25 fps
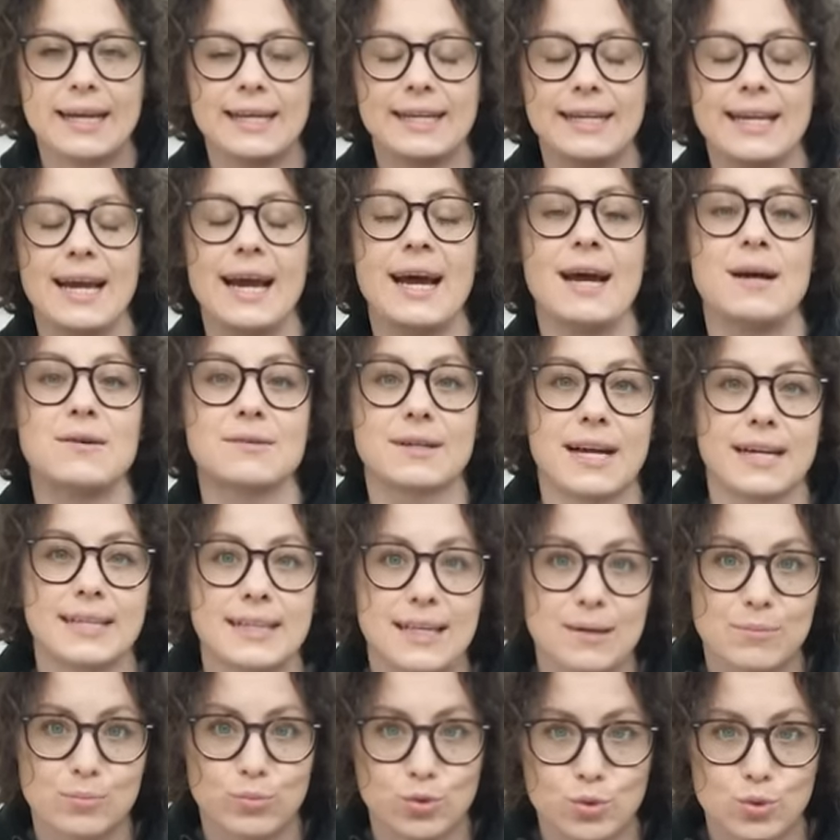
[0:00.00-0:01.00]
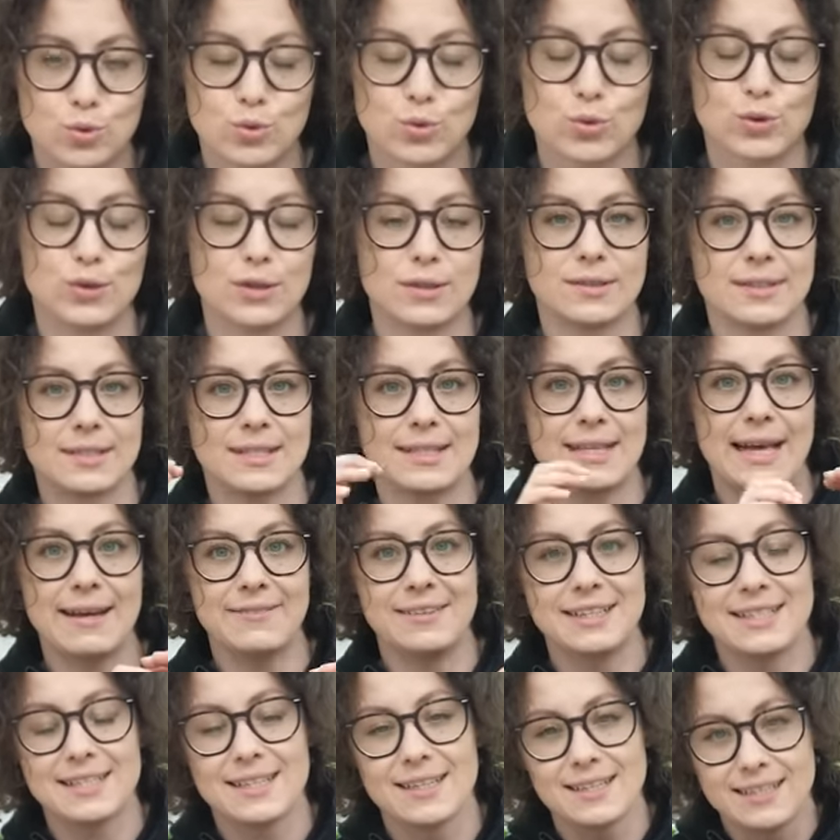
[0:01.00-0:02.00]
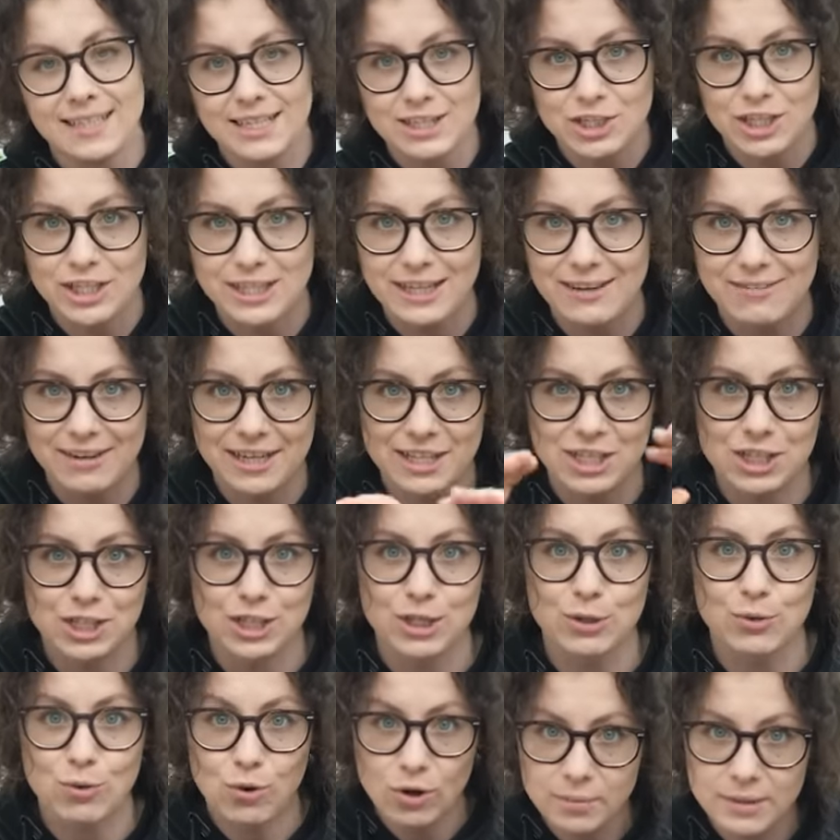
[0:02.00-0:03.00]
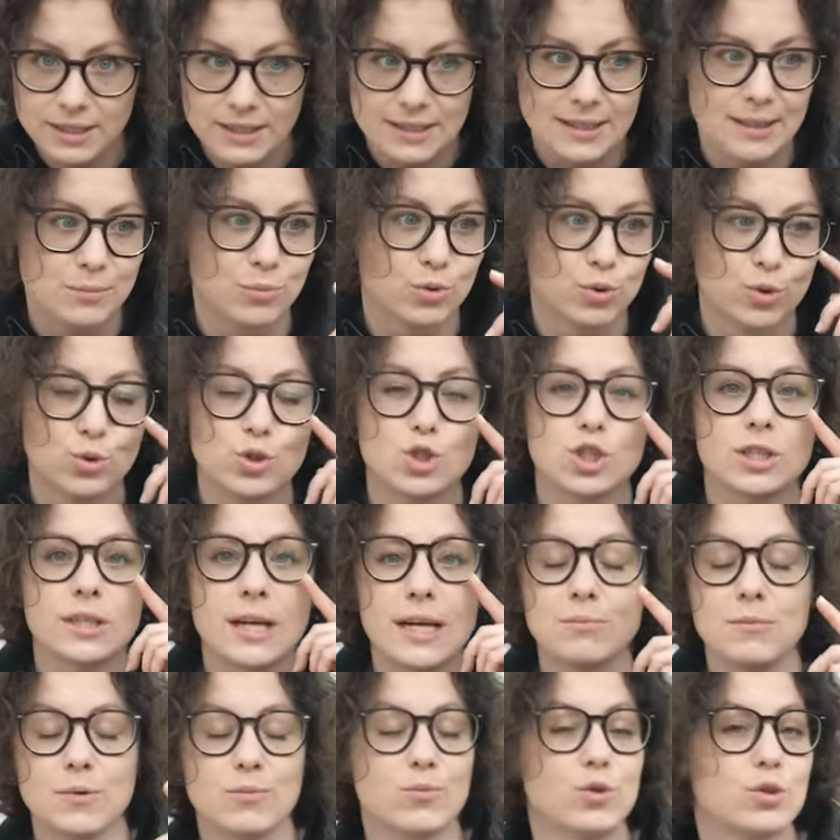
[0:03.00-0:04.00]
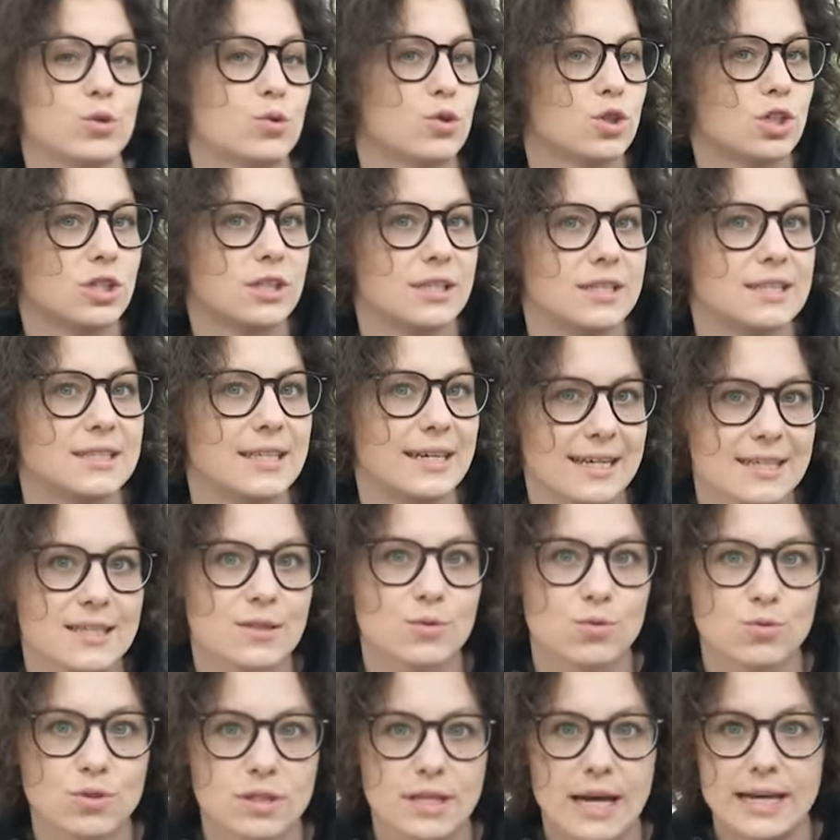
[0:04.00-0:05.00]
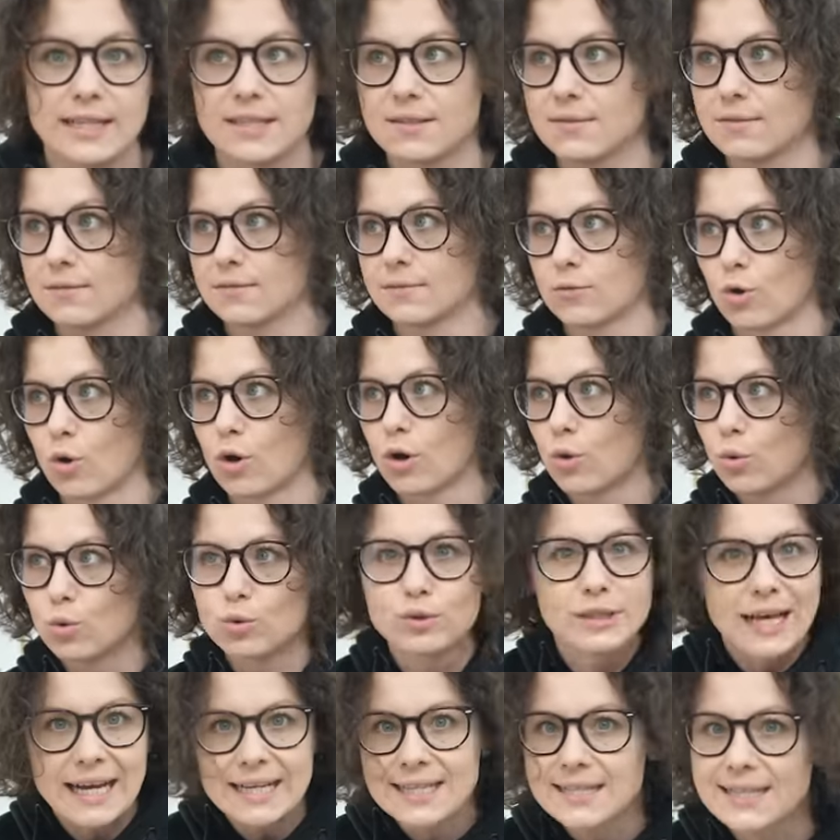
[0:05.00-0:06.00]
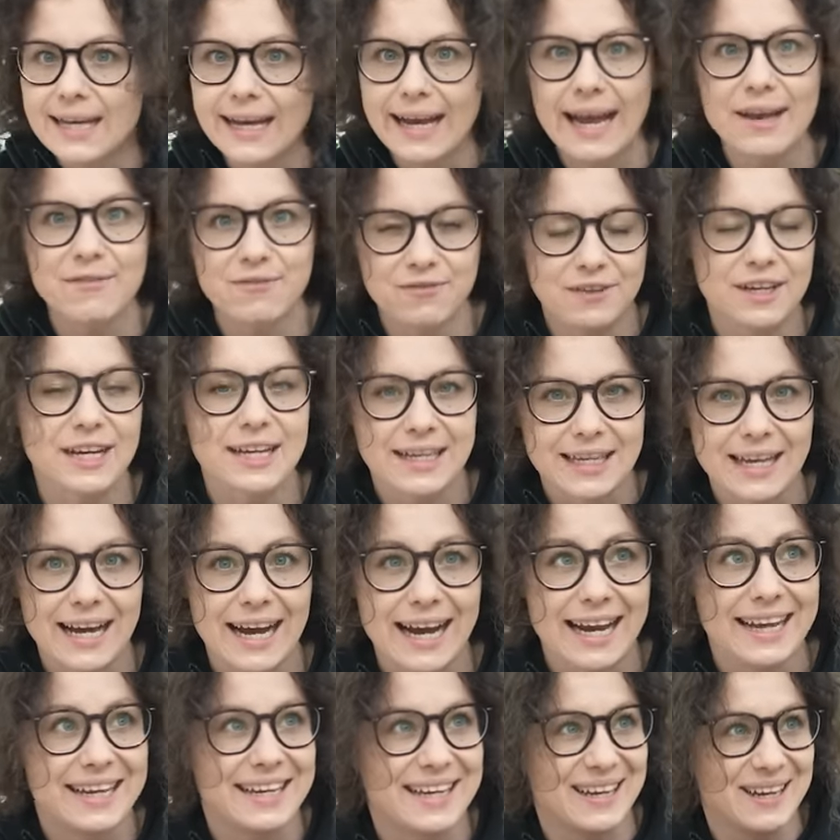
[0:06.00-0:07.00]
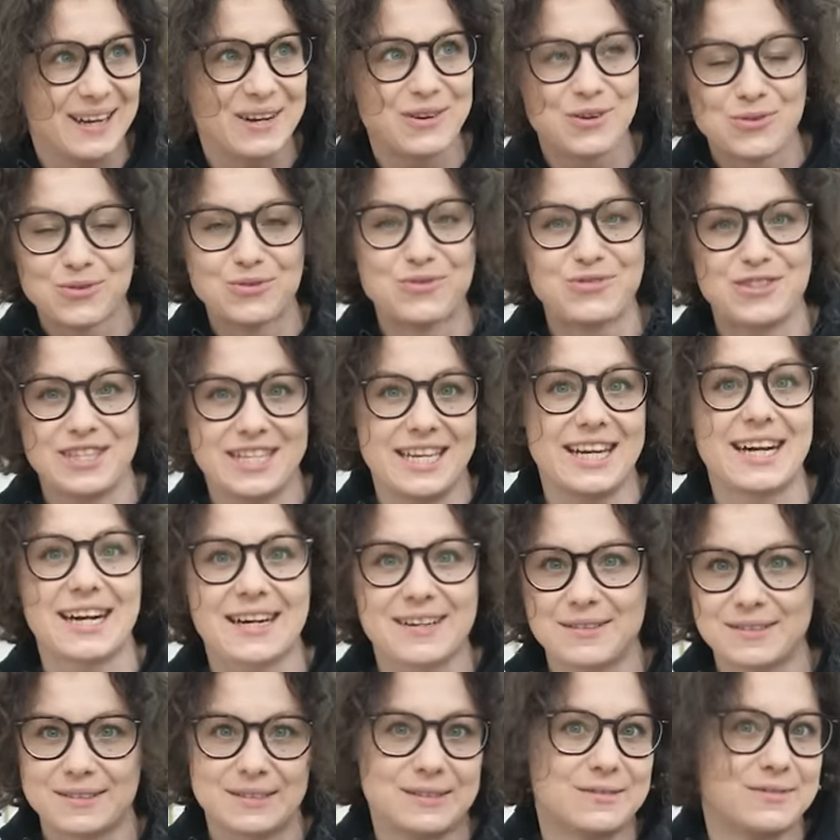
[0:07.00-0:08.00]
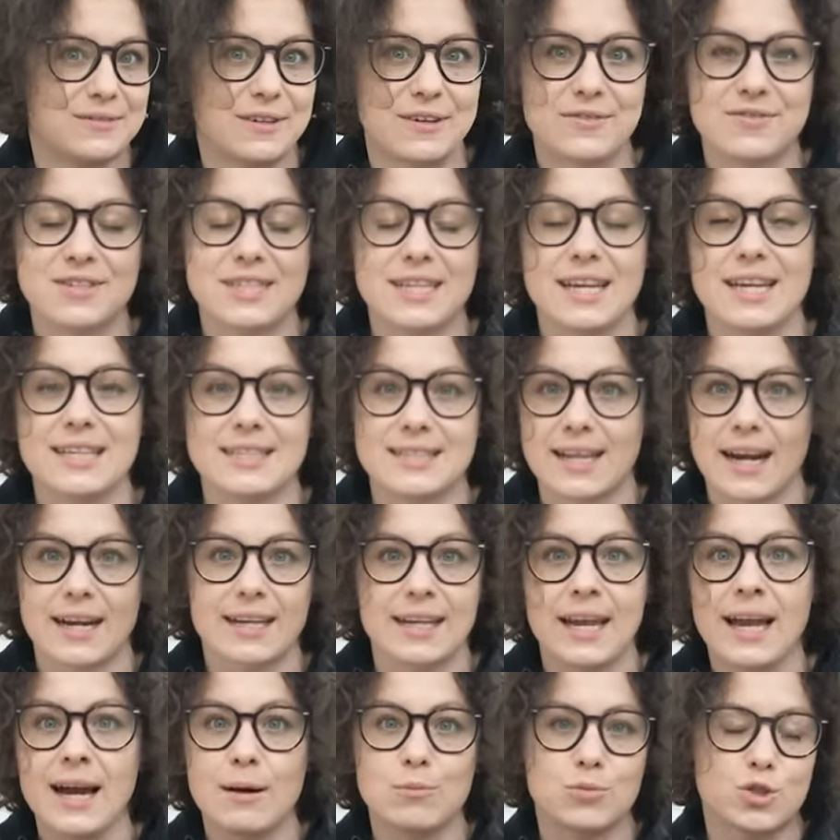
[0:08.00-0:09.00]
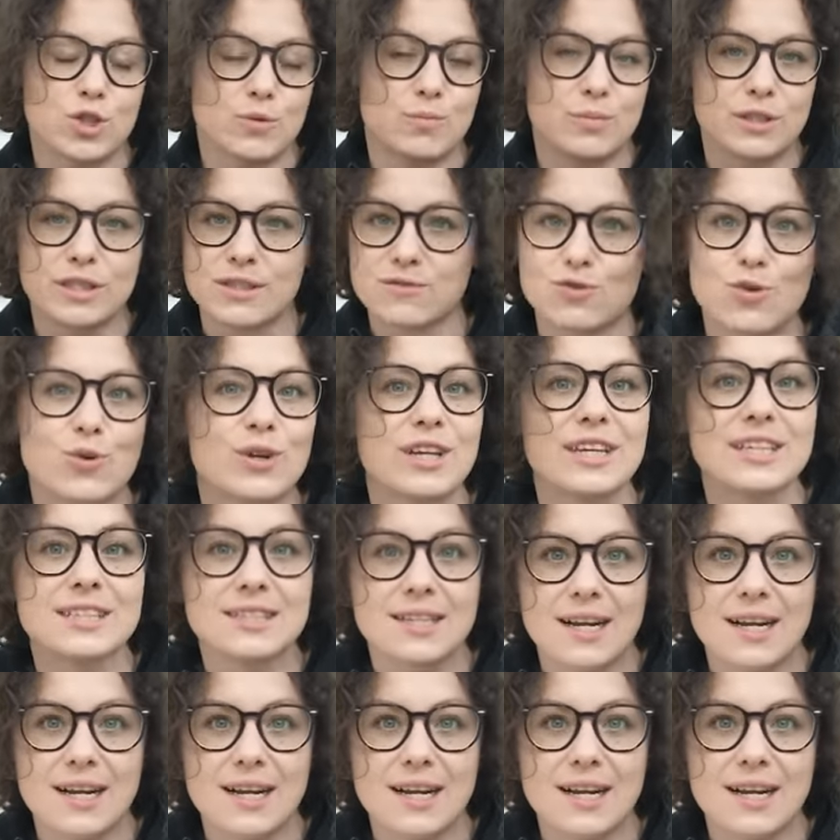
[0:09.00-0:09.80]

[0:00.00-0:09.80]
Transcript: Я, когда буду ставить сердечки на ваши комменты, буду читать, мне будет очень интересно узнать, только у нас такая фигня или у всех во всей стране, а может быть и в других